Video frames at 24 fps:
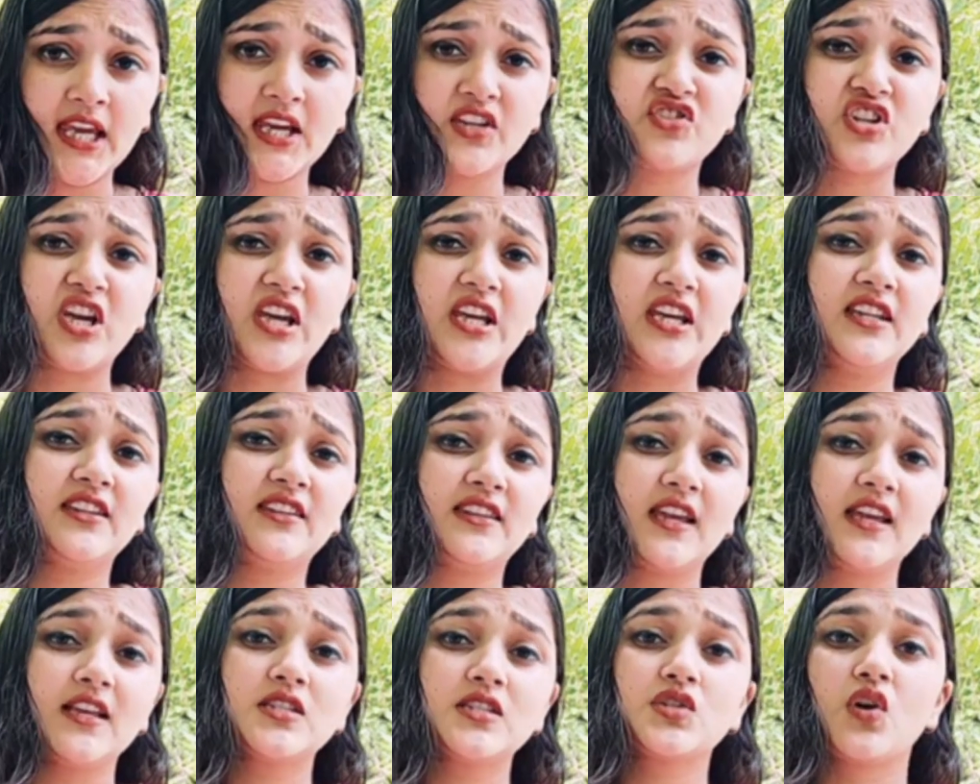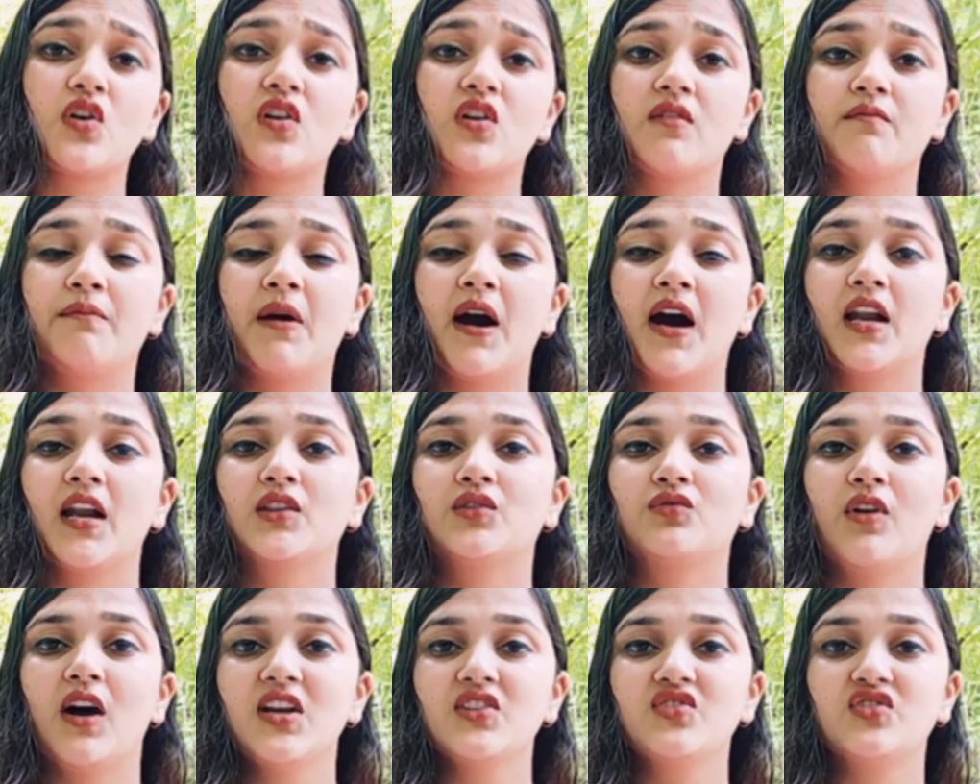के चहीते सौरभ
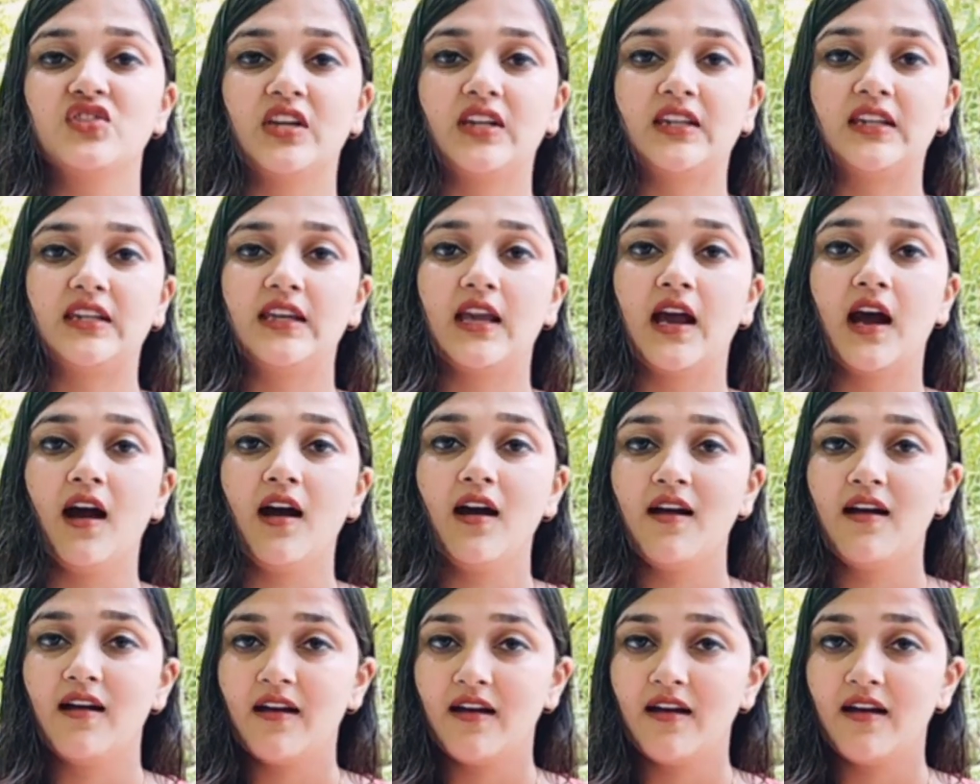भारद्वाज ने किया